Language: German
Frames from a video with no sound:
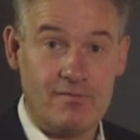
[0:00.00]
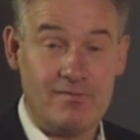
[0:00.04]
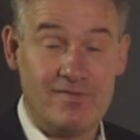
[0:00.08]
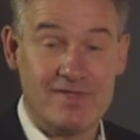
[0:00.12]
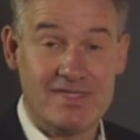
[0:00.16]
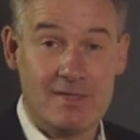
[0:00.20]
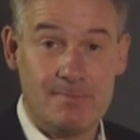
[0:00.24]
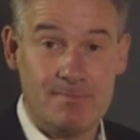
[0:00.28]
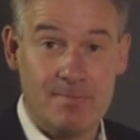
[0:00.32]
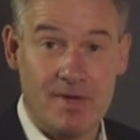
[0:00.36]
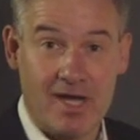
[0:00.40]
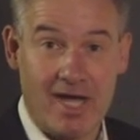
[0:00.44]

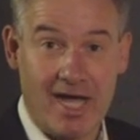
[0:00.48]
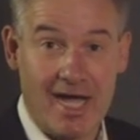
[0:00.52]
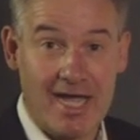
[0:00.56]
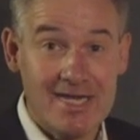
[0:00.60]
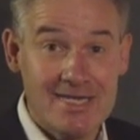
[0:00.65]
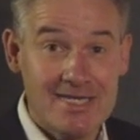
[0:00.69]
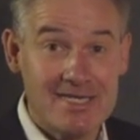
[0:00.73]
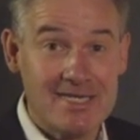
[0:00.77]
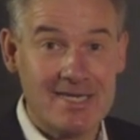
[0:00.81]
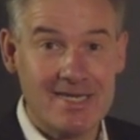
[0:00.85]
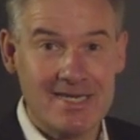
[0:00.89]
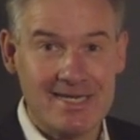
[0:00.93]
Wir sind
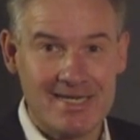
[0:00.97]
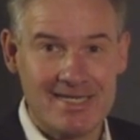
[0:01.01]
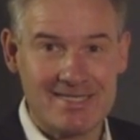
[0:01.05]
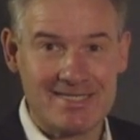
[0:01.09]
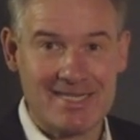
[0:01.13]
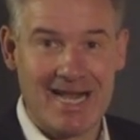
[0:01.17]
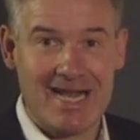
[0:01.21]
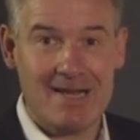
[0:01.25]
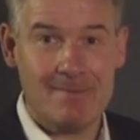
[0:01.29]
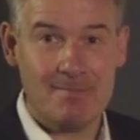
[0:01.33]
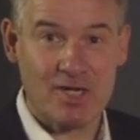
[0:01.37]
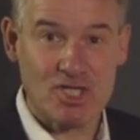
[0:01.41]
bereit,
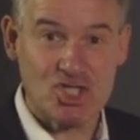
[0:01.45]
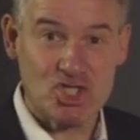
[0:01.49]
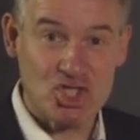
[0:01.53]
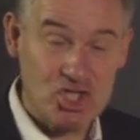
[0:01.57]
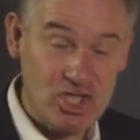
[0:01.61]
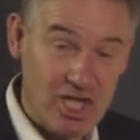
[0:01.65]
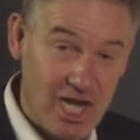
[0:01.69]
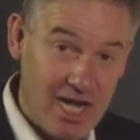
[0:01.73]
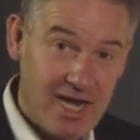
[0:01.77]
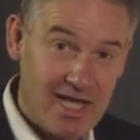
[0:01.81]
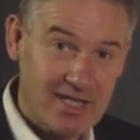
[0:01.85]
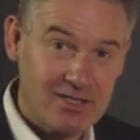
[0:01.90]
das Heimbad
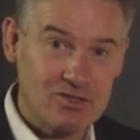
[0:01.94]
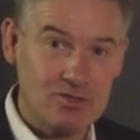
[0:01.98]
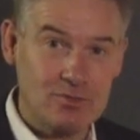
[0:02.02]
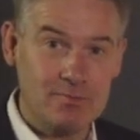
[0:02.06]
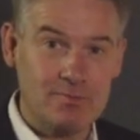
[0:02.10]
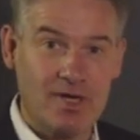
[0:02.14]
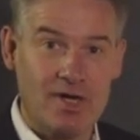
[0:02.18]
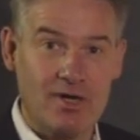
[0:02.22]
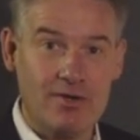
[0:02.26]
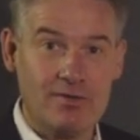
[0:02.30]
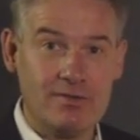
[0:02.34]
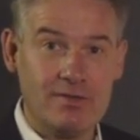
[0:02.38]
schneller zu
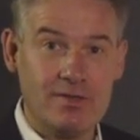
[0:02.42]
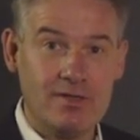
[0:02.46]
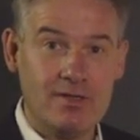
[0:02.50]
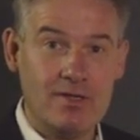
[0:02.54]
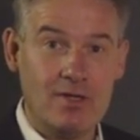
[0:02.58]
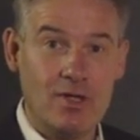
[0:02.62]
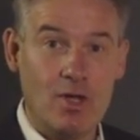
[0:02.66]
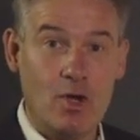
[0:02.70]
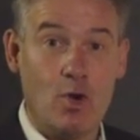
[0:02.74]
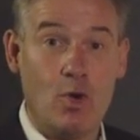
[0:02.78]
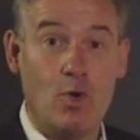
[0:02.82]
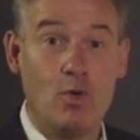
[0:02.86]
bauen
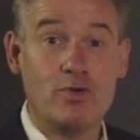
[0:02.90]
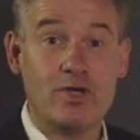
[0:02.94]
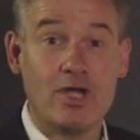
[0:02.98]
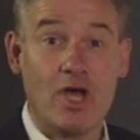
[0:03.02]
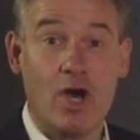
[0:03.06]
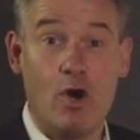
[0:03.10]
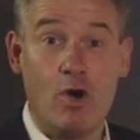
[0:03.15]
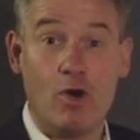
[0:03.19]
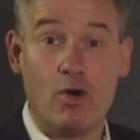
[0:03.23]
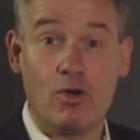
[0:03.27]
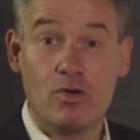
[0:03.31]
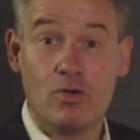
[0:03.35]

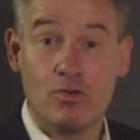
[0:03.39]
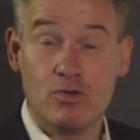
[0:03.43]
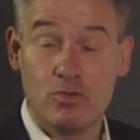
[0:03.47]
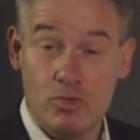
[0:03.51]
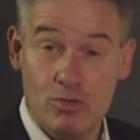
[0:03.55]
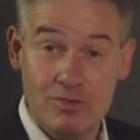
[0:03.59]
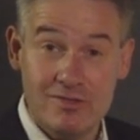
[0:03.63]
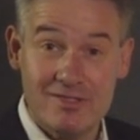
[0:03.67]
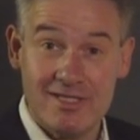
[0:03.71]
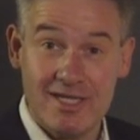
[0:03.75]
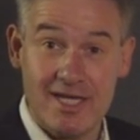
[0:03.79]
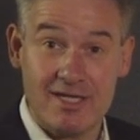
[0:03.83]
und auch
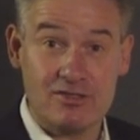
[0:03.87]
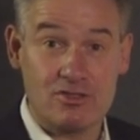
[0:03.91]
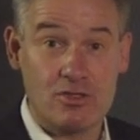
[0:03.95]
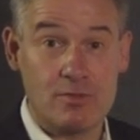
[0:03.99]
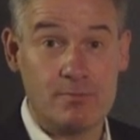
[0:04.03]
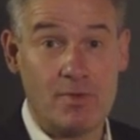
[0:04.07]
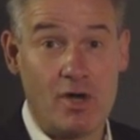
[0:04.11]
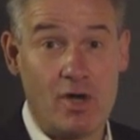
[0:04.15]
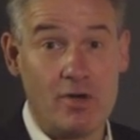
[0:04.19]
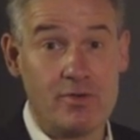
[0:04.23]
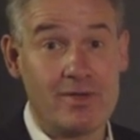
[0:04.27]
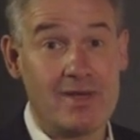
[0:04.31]
günstiger
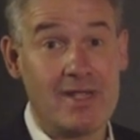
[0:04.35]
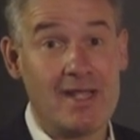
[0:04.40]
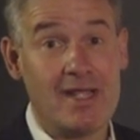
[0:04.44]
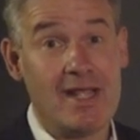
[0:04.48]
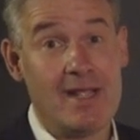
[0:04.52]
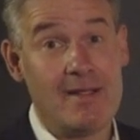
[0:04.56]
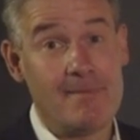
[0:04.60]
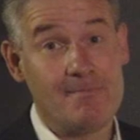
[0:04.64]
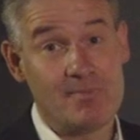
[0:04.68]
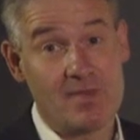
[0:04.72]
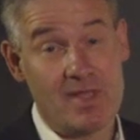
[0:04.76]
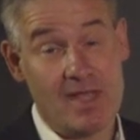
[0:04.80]
zu bauen,
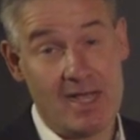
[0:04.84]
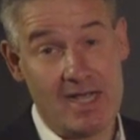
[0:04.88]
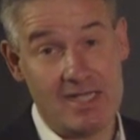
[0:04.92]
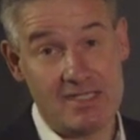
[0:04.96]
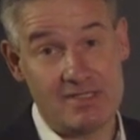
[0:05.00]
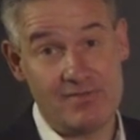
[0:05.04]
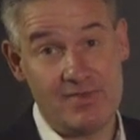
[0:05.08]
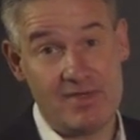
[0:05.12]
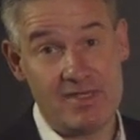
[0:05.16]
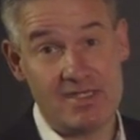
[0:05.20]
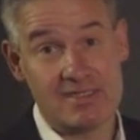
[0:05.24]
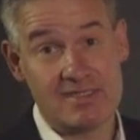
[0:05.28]

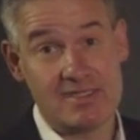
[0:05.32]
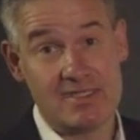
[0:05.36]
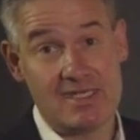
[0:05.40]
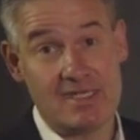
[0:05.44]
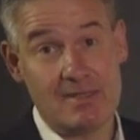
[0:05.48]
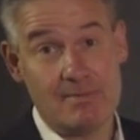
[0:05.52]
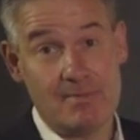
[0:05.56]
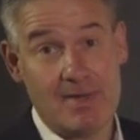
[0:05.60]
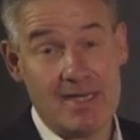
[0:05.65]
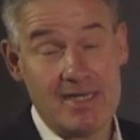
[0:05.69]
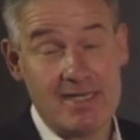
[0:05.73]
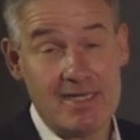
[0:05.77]
als wenn es die
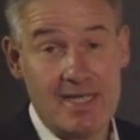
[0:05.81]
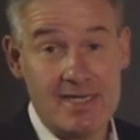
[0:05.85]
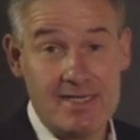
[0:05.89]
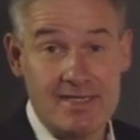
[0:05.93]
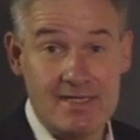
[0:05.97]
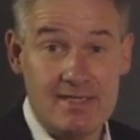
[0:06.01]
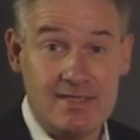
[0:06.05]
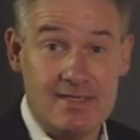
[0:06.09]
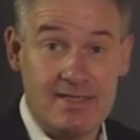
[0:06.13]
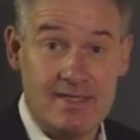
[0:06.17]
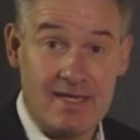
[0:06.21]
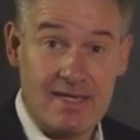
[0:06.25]
Gemeinde
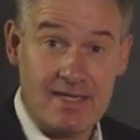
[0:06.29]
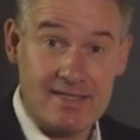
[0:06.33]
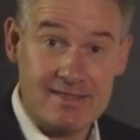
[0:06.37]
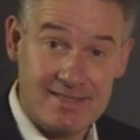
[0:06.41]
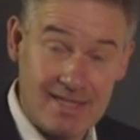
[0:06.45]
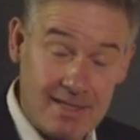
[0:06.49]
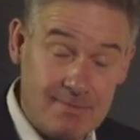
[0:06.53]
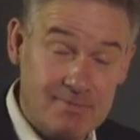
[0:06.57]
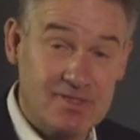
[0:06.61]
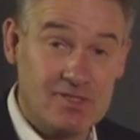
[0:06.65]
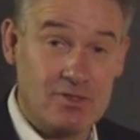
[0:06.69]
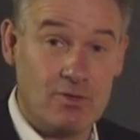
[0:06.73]
hätte
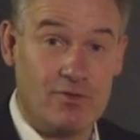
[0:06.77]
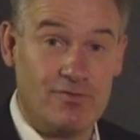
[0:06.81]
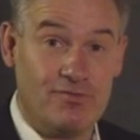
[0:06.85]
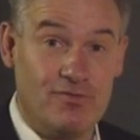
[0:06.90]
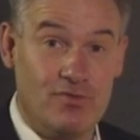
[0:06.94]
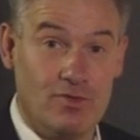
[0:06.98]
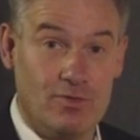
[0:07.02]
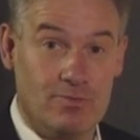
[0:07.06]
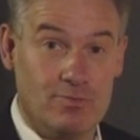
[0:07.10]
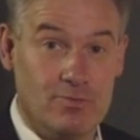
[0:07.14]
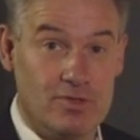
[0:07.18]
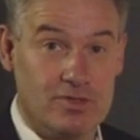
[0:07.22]
selbst
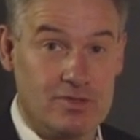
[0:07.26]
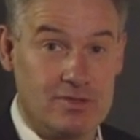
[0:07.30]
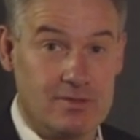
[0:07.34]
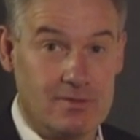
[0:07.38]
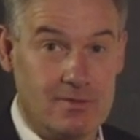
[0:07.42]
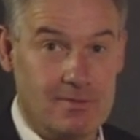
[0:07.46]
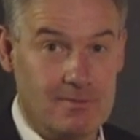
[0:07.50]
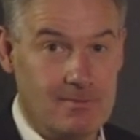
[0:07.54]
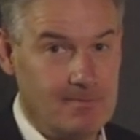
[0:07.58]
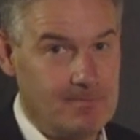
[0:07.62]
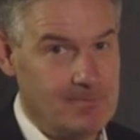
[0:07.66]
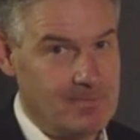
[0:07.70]
durchführen müssen.
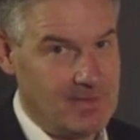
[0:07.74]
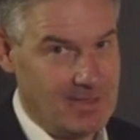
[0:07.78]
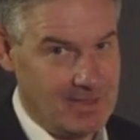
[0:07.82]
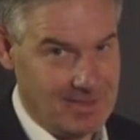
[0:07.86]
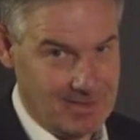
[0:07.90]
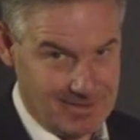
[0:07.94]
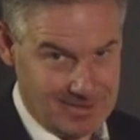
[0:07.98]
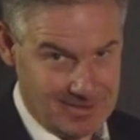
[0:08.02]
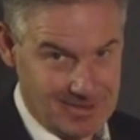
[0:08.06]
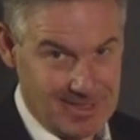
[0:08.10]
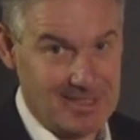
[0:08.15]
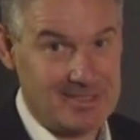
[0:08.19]

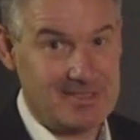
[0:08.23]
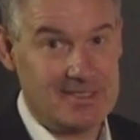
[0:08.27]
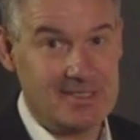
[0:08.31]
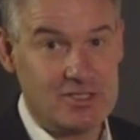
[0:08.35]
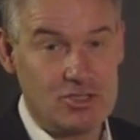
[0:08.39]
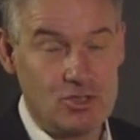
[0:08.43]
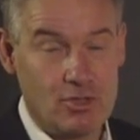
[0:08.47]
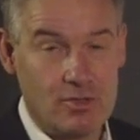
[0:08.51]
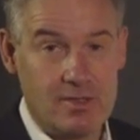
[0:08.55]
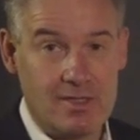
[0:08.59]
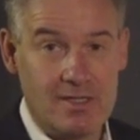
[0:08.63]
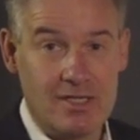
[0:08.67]
Das
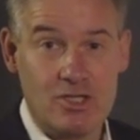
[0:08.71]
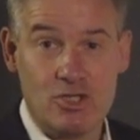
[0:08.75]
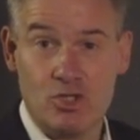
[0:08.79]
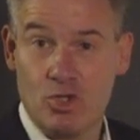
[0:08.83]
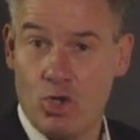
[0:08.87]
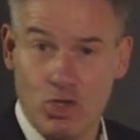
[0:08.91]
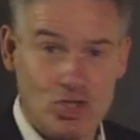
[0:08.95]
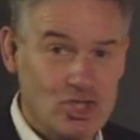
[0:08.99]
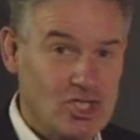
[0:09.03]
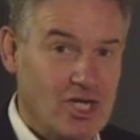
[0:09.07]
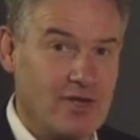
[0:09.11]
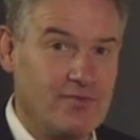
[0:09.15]
ist schon
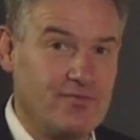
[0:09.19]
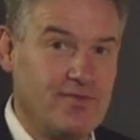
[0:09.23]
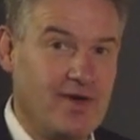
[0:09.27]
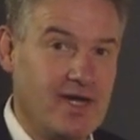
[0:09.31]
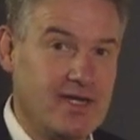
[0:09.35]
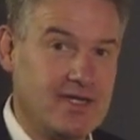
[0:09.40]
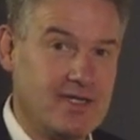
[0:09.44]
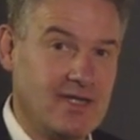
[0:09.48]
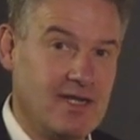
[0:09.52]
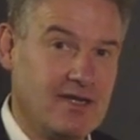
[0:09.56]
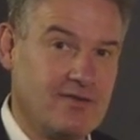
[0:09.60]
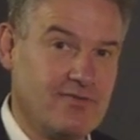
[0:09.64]

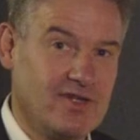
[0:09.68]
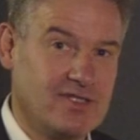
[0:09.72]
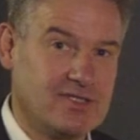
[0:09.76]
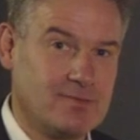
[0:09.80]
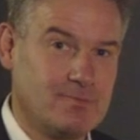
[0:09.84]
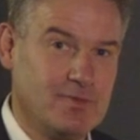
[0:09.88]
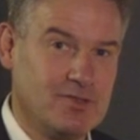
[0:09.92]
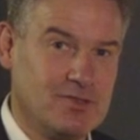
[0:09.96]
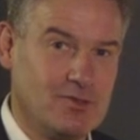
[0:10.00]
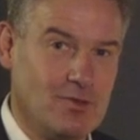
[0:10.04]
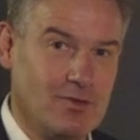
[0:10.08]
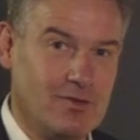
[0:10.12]
deutschlandweit etwas
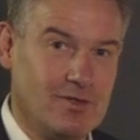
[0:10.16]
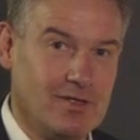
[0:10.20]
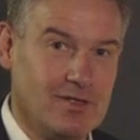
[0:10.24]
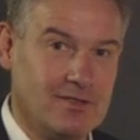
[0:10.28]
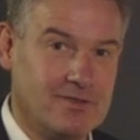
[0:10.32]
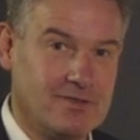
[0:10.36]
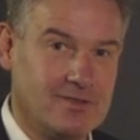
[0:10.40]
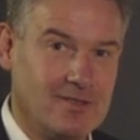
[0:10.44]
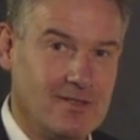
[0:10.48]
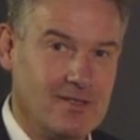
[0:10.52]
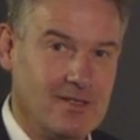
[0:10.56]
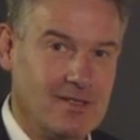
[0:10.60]

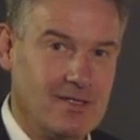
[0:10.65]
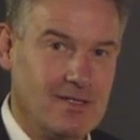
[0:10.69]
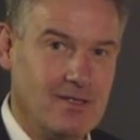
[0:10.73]
Besonderes.